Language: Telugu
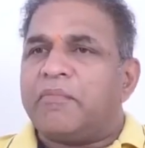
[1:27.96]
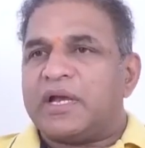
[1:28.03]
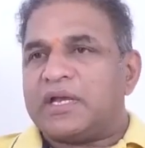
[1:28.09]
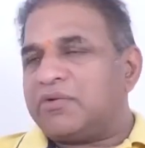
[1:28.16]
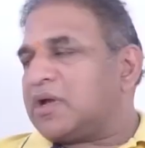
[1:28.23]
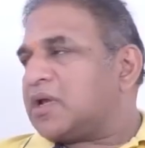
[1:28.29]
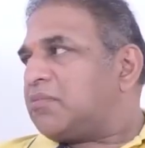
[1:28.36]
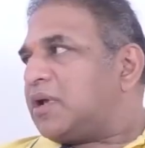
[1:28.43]

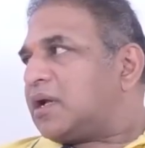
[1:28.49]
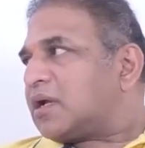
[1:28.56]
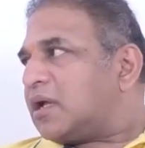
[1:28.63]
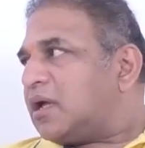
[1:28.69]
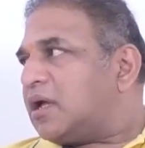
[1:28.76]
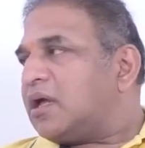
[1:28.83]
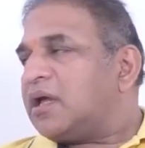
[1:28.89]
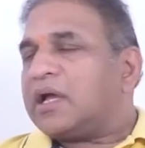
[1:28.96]
భట్టి విక్రమార్క
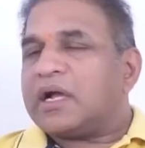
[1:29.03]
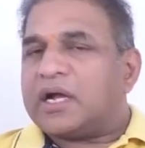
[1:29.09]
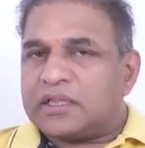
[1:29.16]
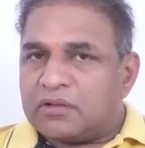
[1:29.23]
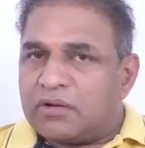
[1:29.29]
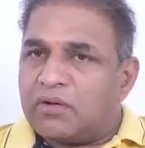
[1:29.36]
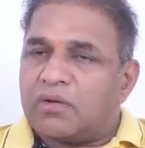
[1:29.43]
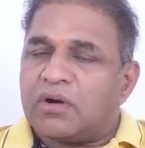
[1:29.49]

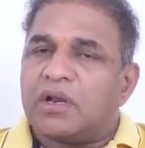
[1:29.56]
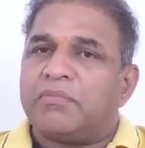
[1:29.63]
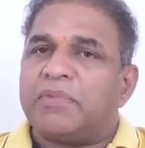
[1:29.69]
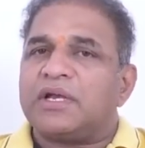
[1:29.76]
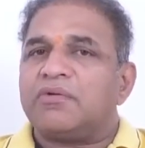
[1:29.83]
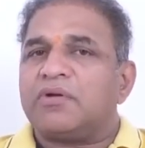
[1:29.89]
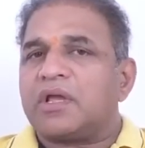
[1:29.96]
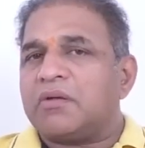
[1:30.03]
గతంలో కూడా
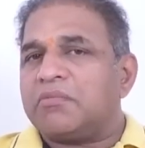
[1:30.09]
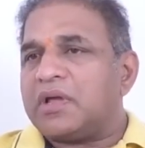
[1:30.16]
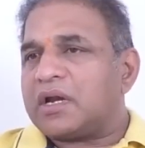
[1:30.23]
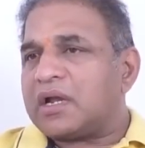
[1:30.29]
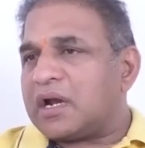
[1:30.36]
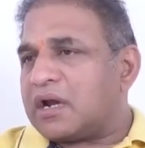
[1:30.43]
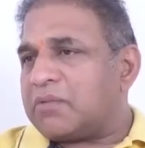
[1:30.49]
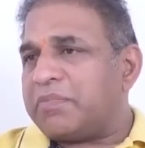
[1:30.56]
భట్టి
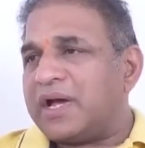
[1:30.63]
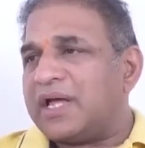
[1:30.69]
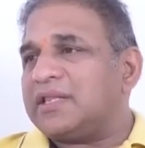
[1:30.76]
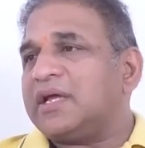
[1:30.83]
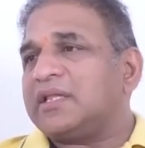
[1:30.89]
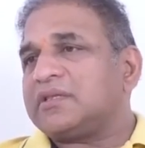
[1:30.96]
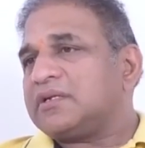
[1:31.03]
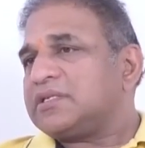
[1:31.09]
విక్రమార్క అక్కడ
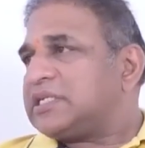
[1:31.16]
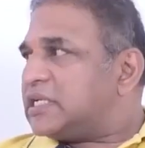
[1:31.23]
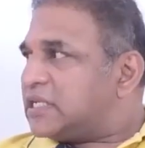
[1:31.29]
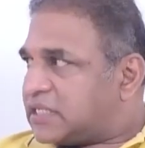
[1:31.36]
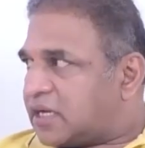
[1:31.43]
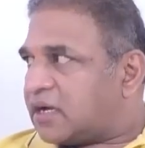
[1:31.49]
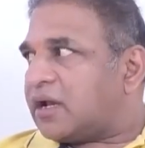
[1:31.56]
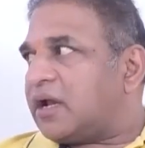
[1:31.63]
పాదయాత్రలు
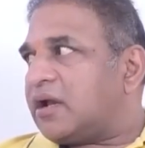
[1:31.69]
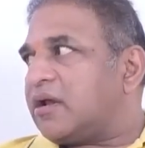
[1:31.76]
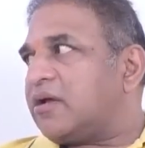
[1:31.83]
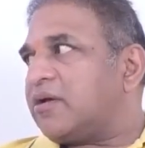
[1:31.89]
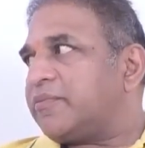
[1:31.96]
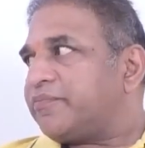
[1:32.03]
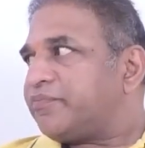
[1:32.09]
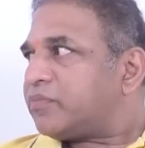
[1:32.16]
చేశాడు ఆయన
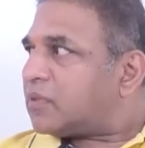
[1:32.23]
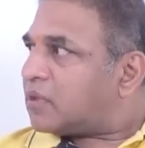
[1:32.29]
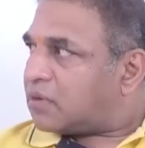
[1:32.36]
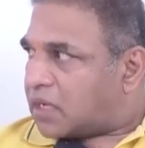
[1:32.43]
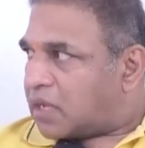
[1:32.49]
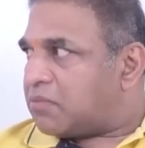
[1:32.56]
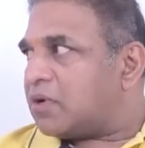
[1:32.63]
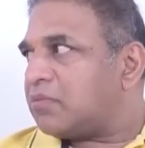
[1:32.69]

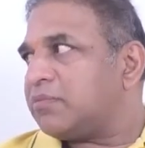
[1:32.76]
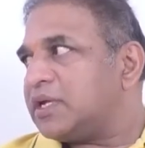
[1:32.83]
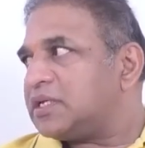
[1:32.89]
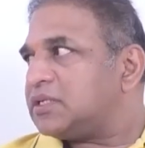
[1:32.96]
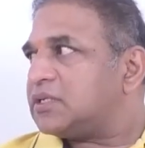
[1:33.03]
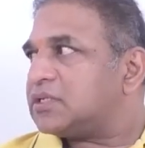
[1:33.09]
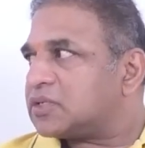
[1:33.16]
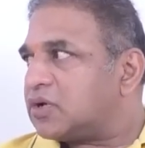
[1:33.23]
ఖమ్మం
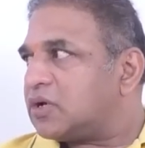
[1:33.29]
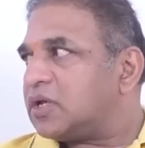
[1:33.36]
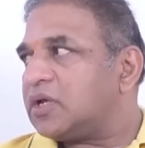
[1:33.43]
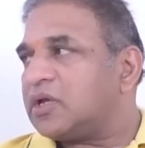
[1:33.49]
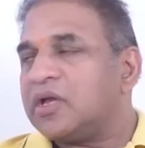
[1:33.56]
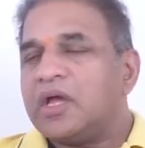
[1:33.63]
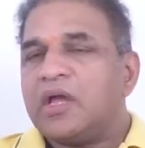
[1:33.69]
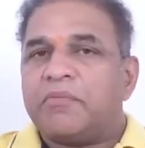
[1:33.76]
బేస్ చేసుకొని
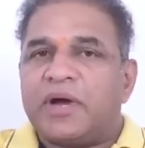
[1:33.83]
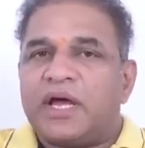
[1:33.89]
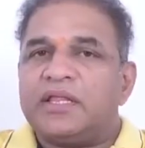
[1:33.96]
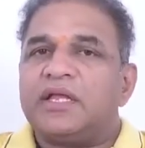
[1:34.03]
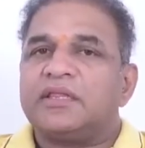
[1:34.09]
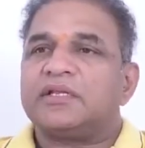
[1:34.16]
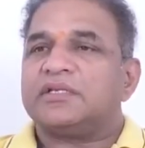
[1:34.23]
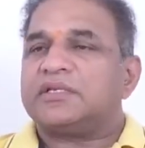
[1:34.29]

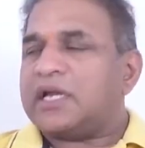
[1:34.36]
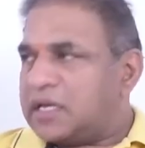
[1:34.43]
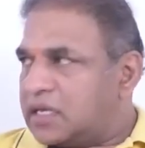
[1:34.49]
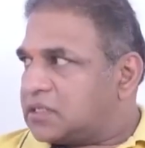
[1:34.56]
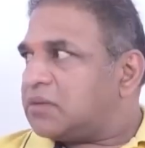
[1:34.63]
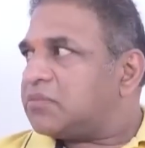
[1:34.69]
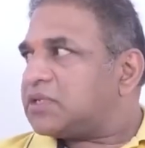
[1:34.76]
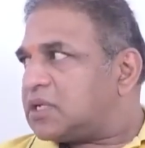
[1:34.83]
పాదయాత్రలు
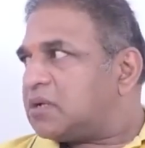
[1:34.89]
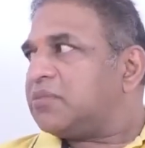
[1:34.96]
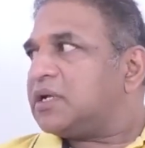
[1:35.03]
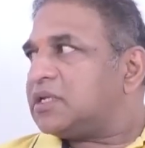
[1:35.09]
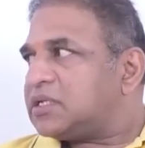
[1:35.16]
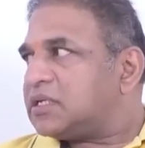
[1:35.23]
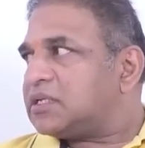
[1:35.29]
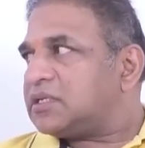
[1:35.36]
అనేక సమస్యల
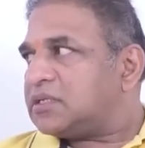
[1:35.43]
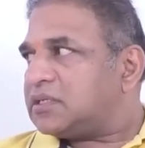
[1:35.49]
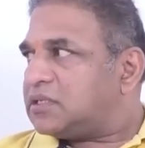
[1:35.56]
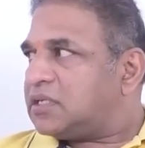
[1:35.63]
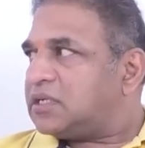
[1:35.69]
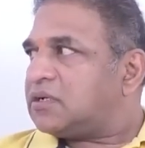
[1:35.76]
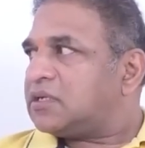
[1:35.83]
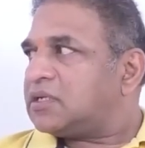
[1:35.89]
మీద
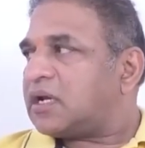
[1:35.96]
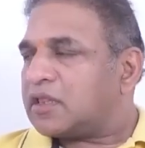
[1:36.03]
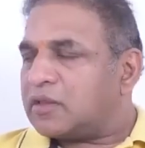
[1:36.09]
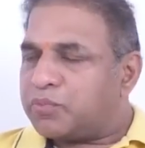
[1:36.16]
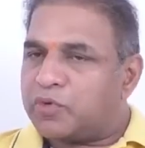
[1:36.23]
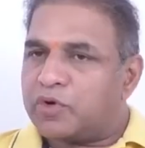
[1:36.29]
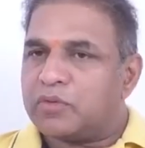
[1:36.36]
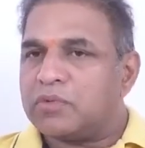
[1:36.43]
చేయడం
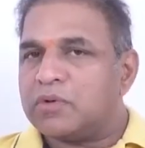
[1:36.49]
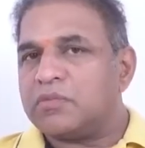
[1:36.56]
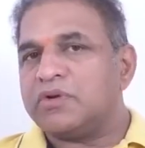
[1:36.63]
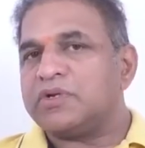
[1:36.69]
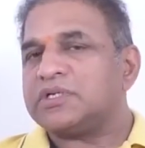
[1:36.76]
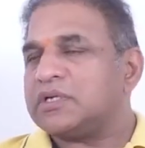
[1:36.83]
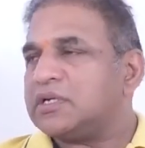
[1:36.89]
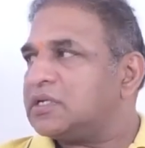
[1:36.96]
జరిగింది పోడు భూముల
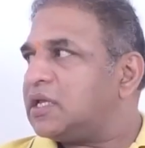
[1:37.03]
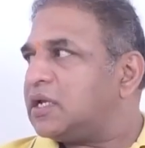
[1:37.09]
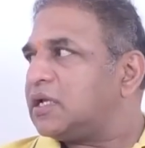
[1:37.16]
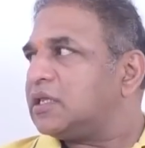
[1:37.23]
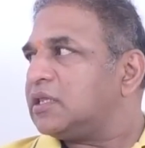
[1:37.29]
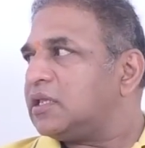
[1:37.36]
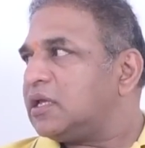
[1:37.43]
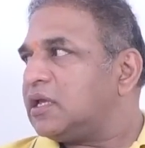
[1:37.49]
విషయంలో
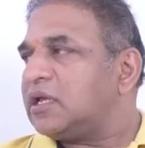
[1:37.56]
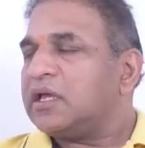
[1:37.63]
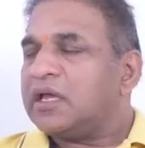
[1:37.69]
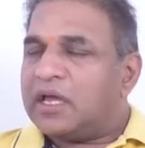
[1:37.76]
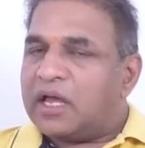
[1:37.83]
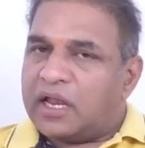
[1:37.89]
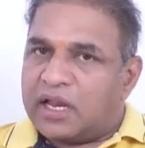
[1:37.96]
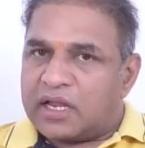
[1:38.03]
జరిగింది
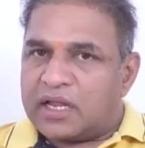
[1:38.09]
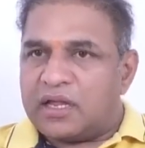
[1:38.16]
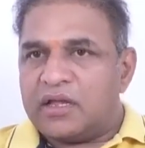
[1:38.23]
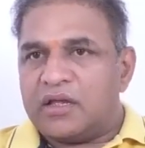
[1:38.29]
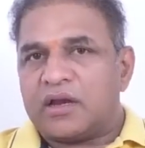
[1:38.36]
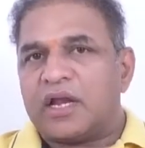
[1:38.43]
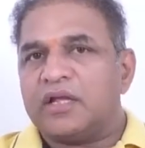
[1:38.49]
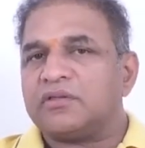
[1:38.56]
అలాగే
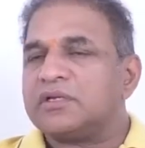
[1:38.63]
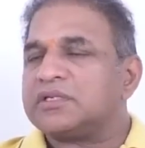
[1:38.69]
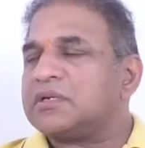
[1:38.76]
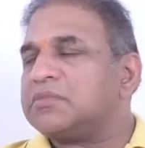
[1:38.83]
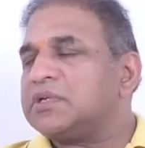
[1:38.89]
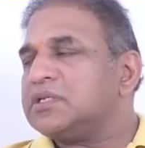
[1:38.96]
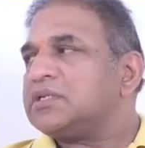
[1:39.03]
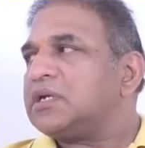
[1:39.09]
రైతులకు
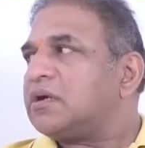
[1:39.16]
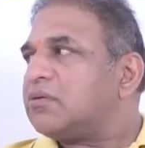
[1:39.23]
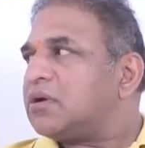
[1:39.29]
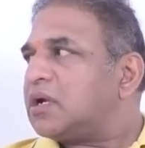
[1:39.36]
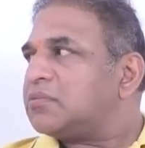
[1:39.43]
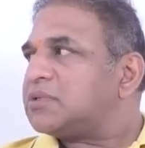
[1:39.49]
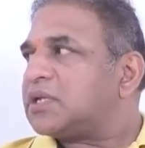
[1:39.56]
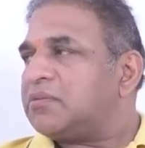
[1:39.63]

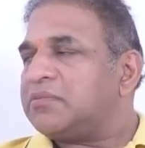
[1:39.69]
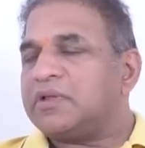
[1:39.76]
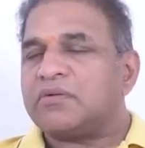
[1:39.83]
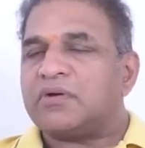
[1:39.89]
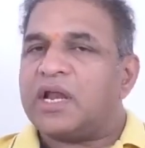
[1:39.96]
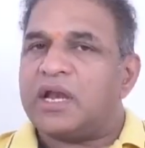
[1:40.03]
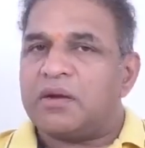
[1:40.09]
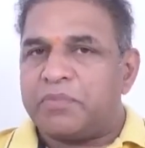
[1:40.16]
సంబంధించినటువంటి అంశాల మీద
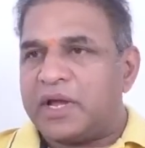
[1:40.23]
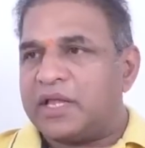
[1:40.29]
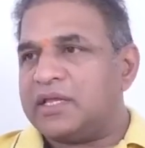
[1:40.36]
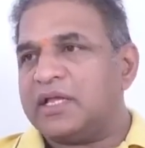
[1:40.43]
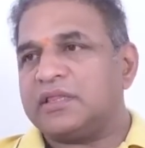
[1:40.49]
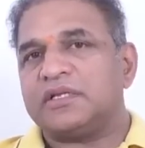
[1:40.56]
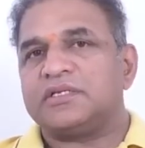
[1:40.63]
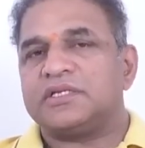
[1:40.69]
కూడా ఆయన
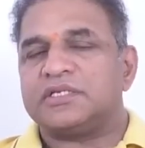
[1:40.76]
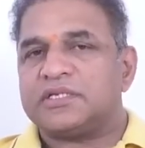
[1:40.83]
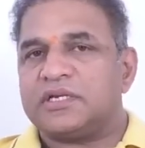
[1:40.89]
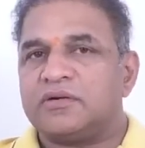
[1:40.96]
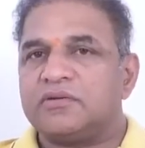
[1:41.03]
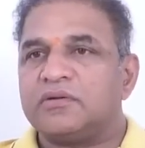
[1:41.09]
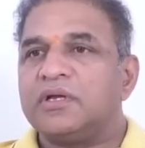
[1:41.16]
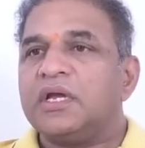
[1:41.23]
పాదయాత్ర
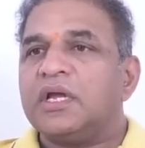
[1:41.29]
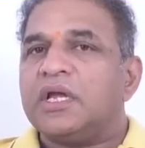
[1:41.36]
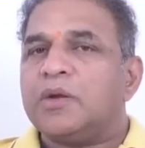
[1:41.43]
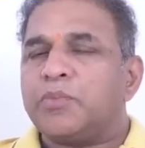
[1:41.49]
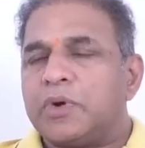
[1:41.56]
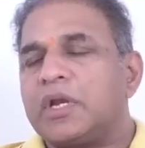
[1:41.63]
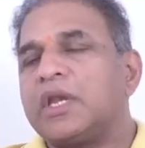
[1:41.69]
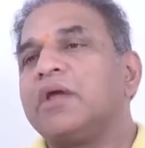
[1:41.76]
చేశాడు
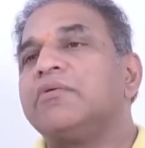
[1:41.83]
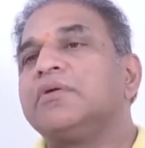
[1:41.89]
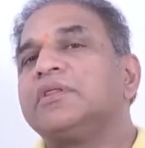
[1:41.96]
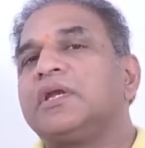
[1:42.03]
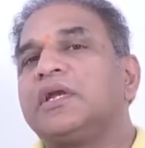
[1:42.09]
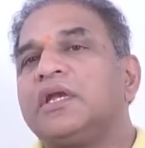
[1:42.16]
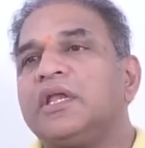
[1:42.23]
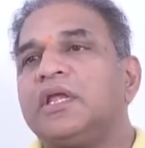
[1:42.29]
ఇప్పుడు
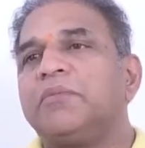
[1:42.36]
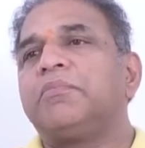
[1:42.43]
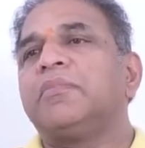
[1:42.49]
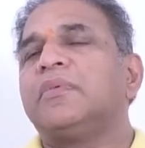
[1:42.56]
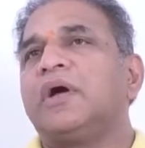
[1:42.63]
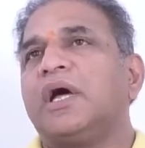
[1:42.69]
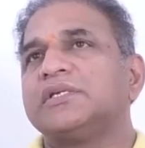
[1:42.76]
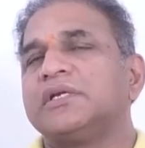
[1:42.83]
రేవంత్ రెడ్డి
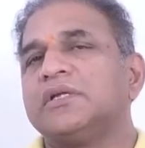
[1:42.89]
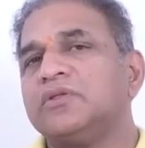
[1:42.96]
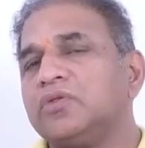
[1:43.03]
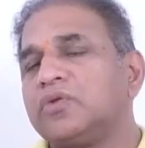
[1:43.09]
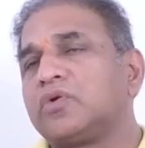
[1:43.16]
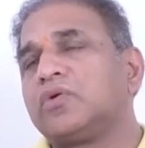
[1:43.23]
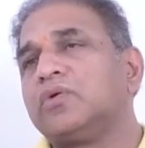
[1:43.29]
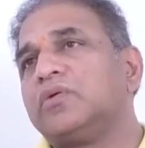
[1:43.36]
అసలు
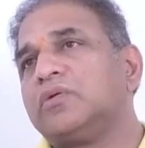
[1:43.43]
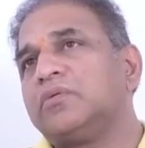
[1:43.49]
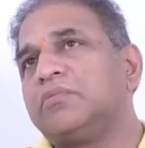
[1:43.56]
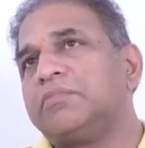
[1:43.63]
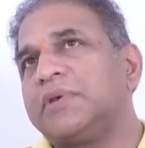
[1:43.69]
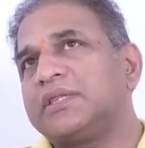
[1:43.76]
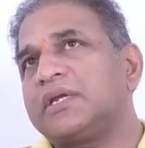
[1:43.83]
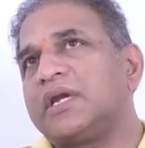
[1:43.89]
ఎందుకు
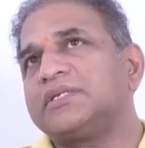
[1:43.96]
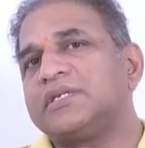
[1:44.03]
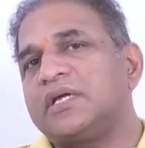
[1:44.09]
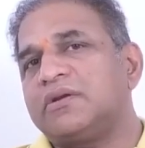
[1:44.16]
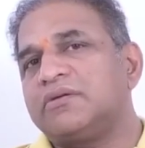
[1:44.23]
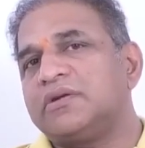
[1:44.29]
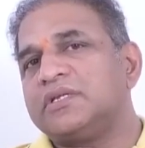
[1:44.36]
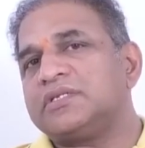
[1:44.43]

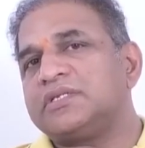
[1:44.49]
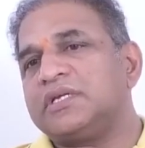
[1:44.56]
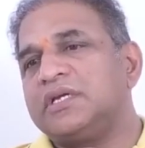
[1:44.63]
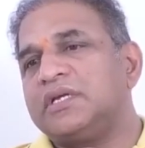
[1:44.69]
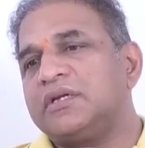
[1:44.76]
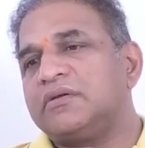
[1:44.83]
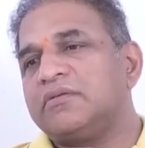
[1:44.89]
భద్రాచలం నుంచి